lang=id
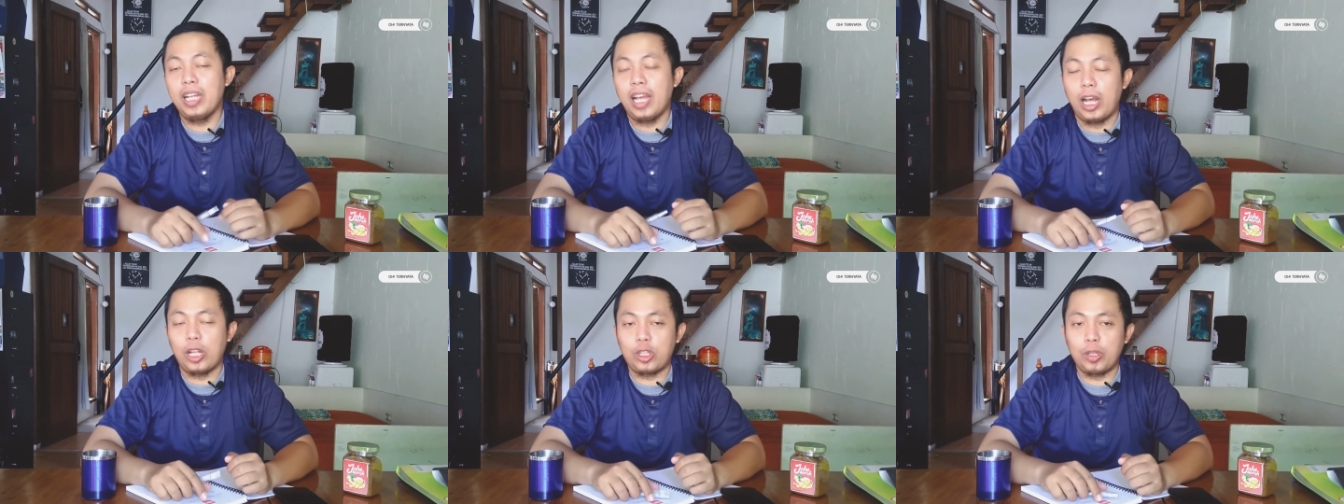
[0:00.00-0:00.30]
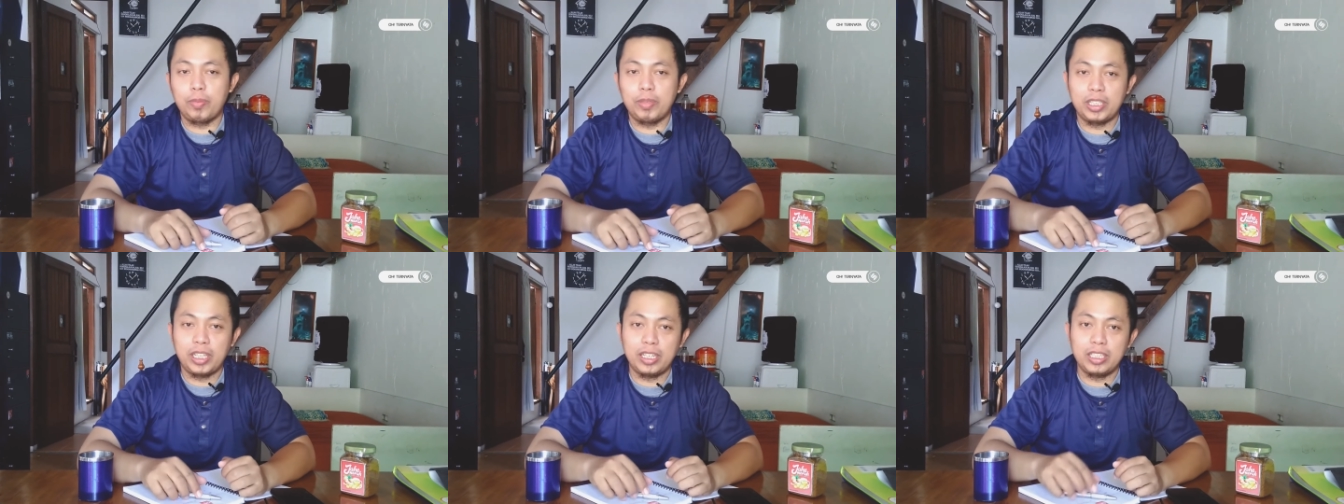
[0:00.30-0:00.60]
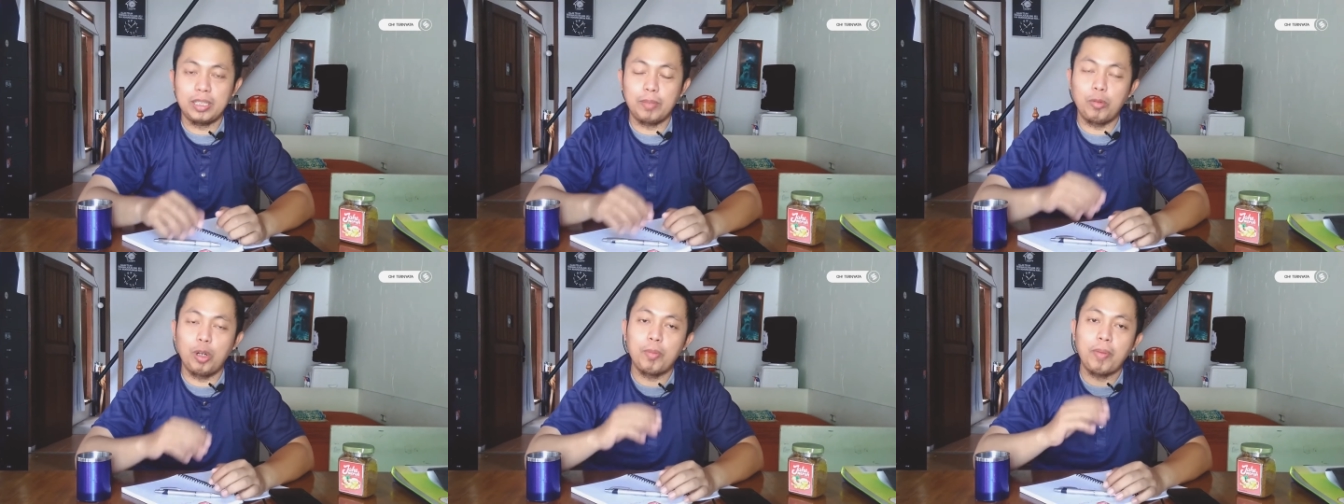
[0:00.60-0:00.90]
atau
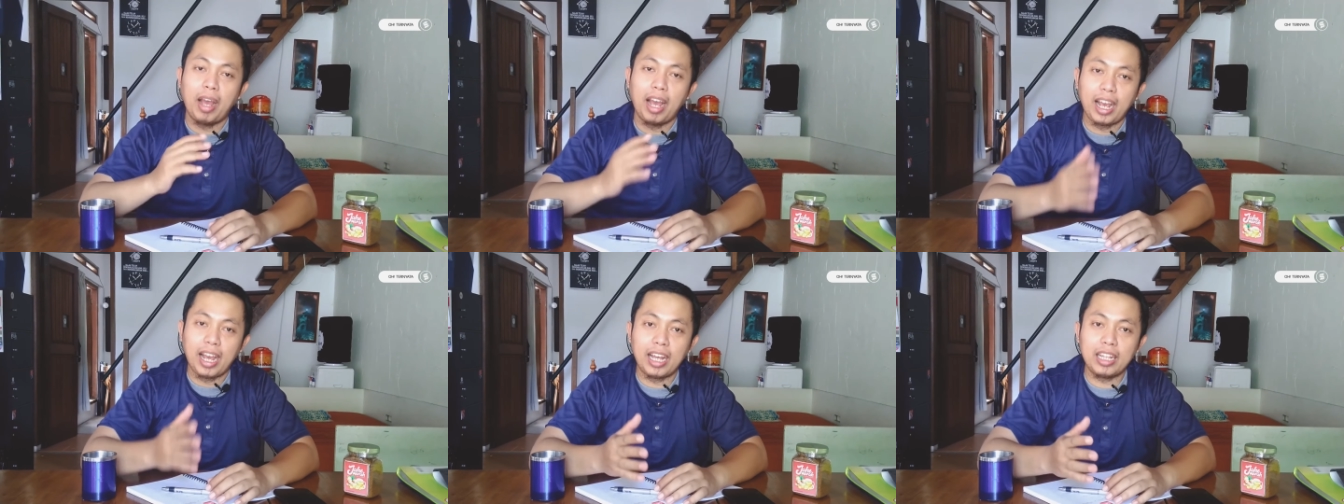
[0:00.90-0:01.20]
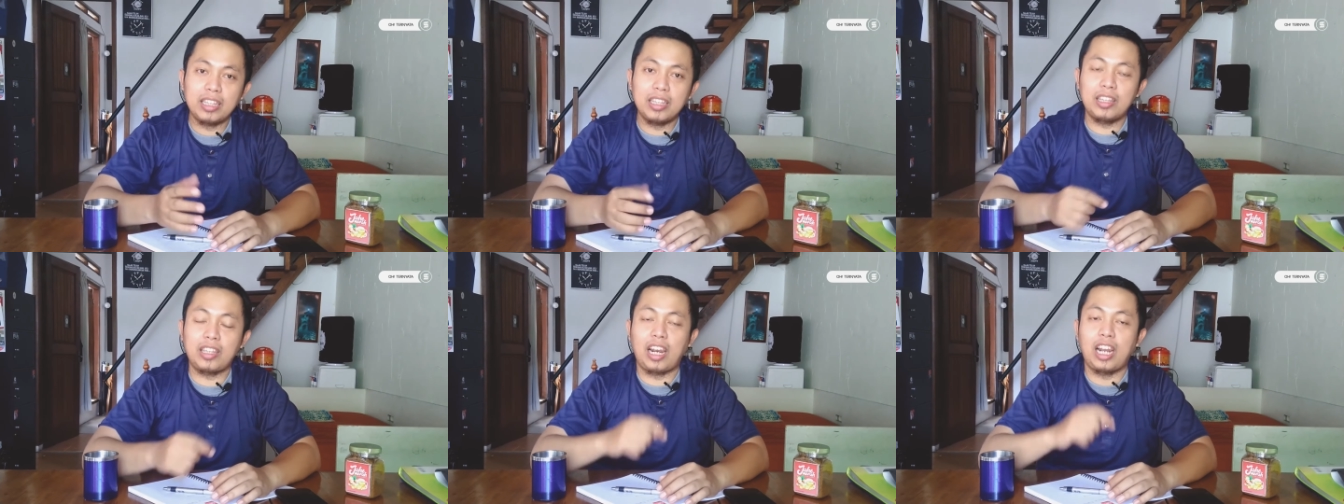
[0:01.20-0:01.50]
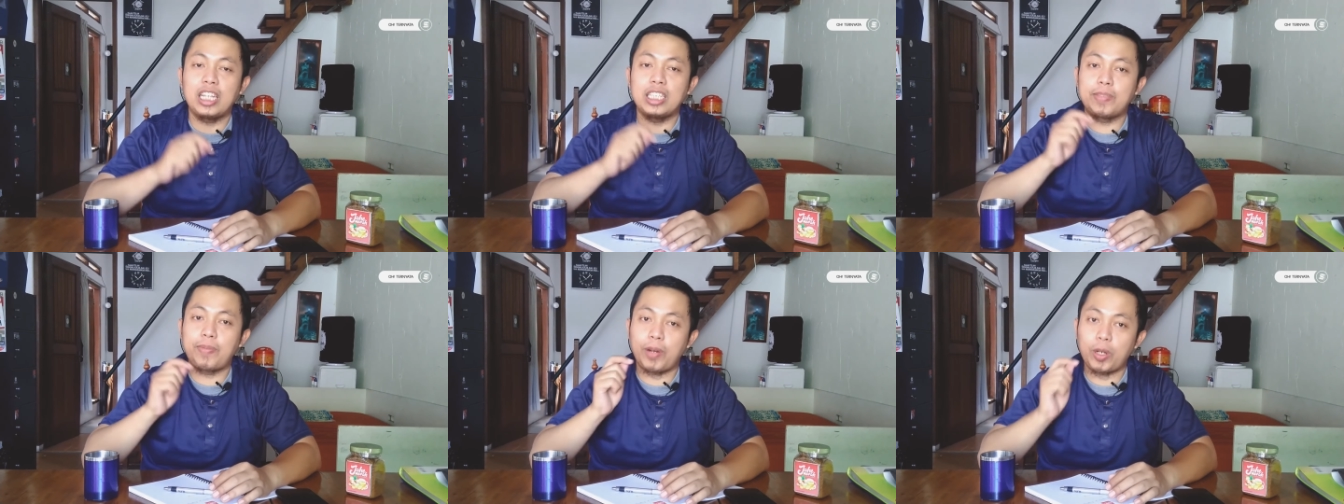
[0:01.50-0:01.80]
misalnya sebelum akad
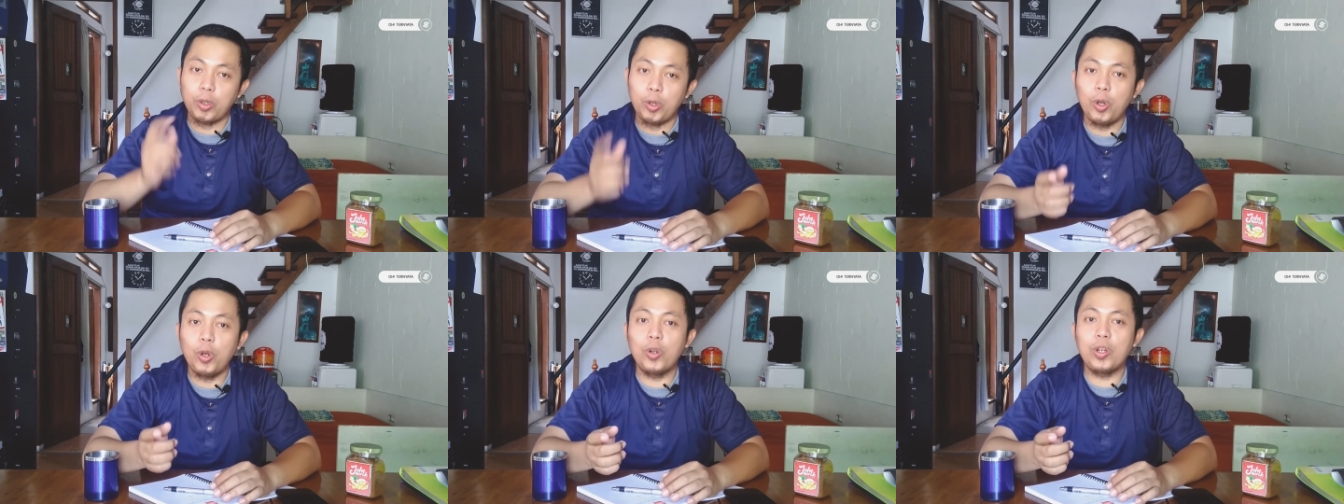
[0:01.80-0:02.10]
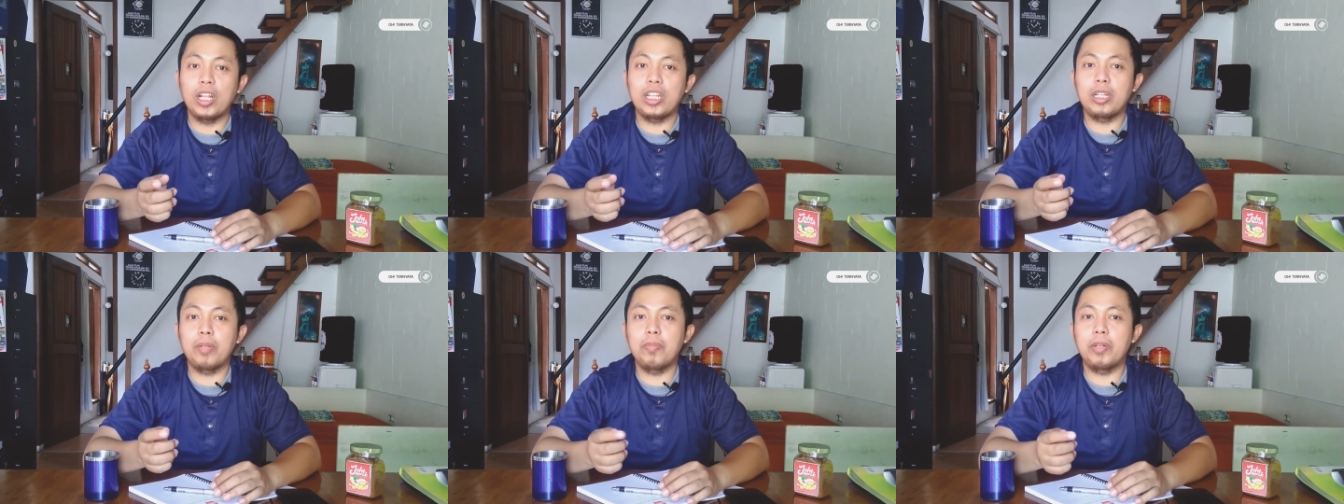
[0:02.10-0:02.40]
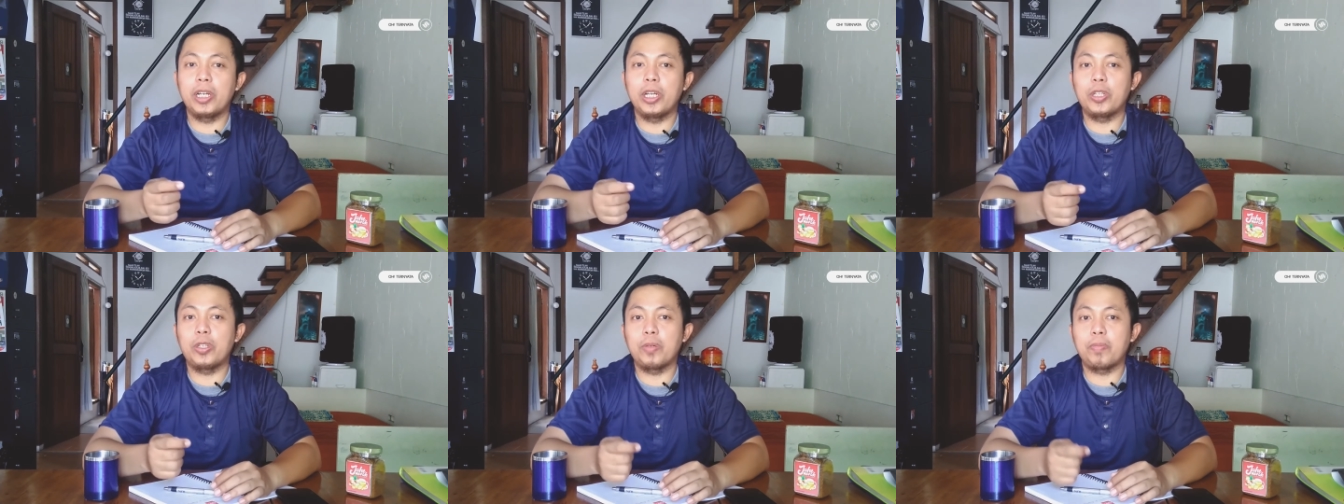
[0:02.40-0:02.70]
transfer dulu nanti
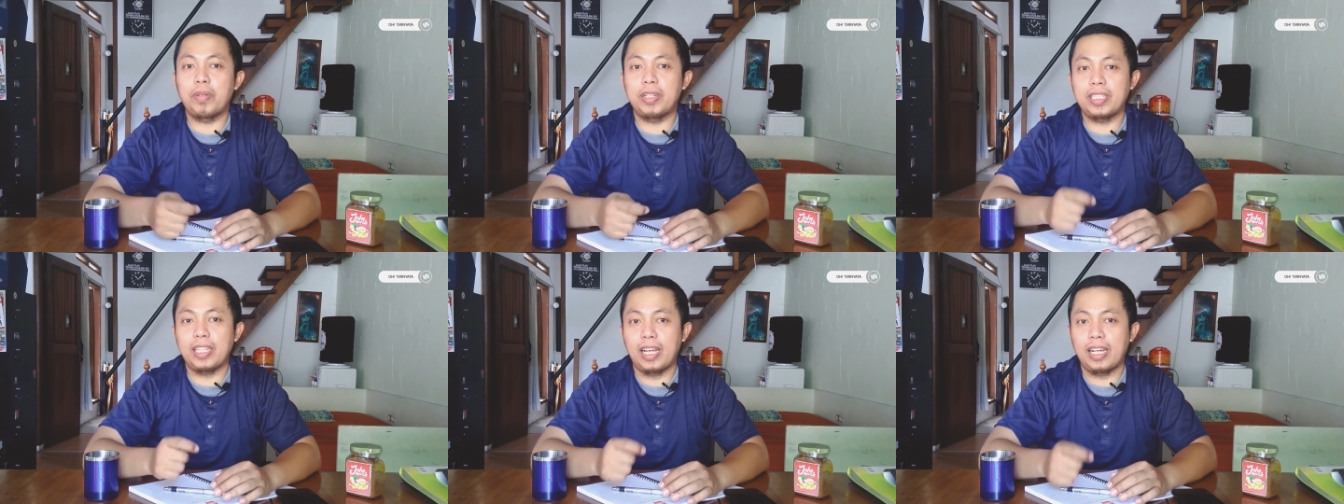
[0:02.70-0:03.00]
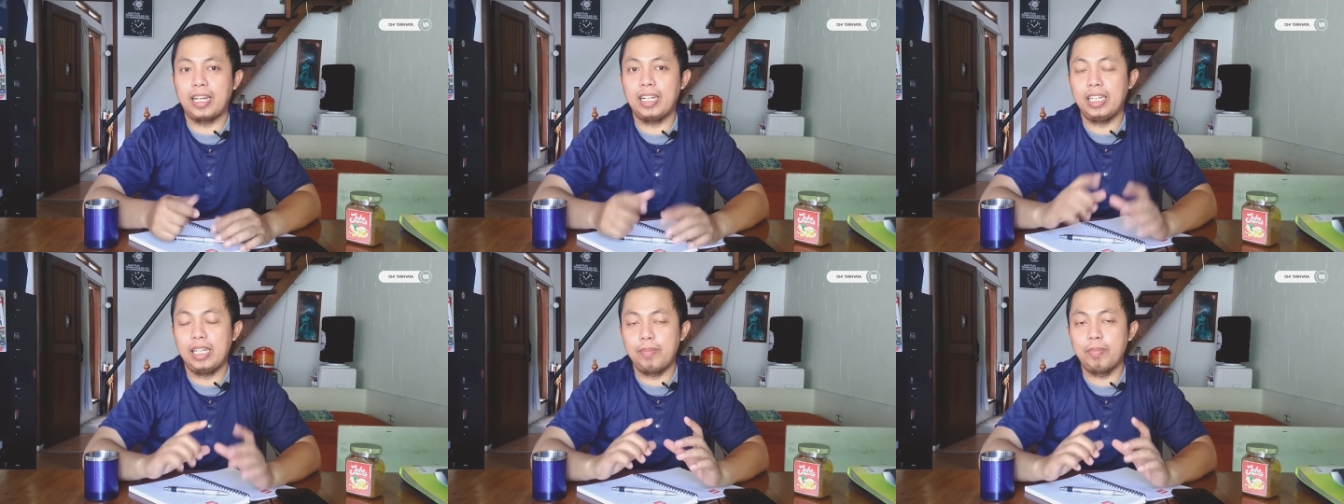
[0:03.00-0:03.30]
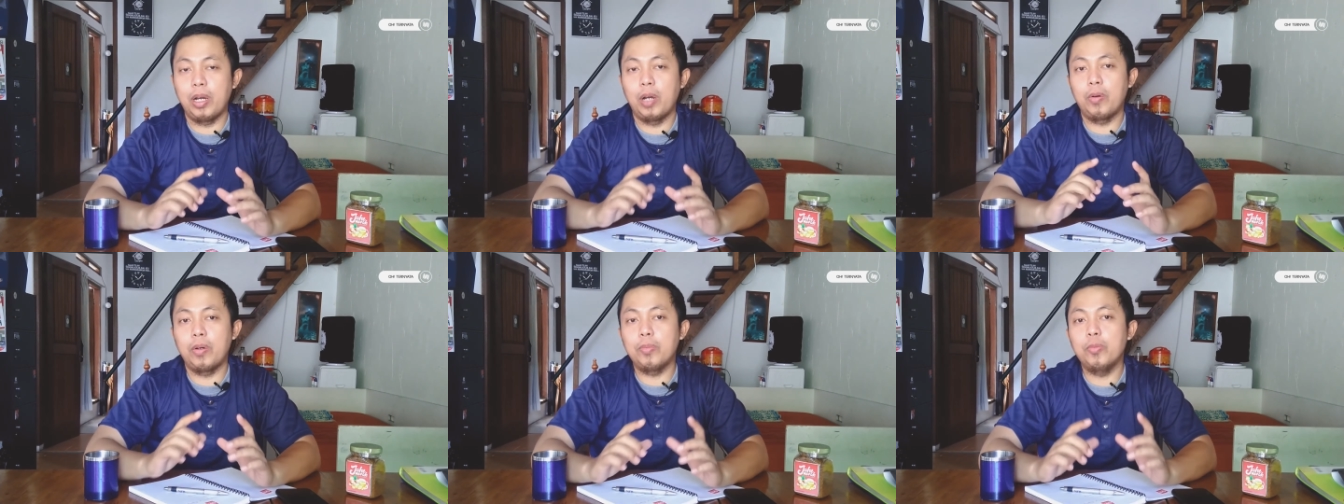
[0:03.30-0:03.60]
begitu pas akad
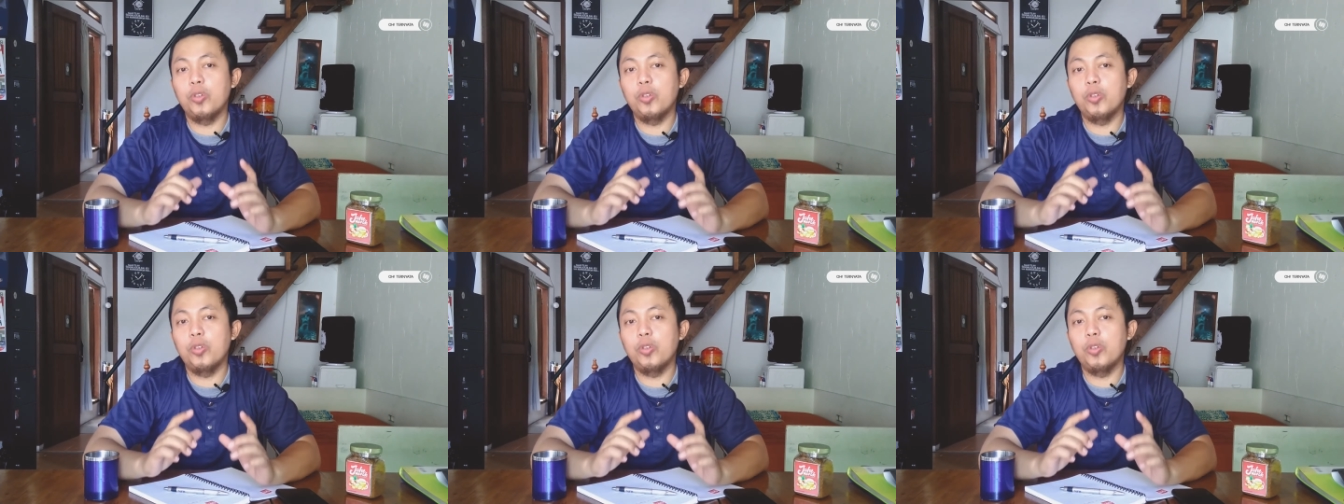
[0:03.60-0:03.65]
dibawa